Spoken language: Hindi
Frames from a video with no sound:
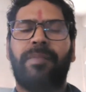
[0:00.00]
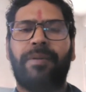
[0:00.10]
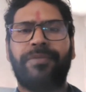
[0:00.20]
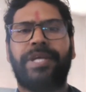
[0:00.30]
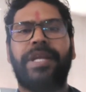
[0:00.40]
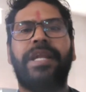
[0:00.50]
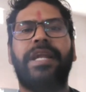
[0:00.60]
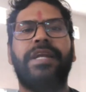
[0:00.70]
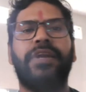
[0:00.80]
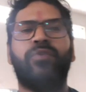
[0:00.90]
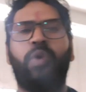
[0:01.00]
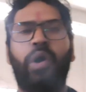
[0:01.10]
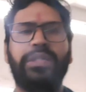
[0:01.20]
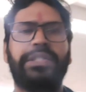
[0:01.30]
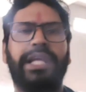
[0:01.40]
पंप से रिलेटेड
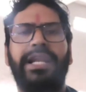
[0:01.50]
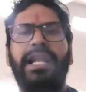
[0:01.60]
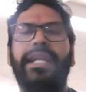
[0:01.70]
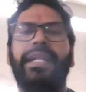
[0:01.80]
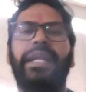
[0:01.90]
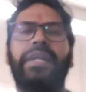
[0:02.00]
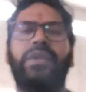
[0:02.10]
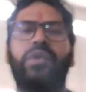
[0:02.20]
वॉल्व से रिलेटेड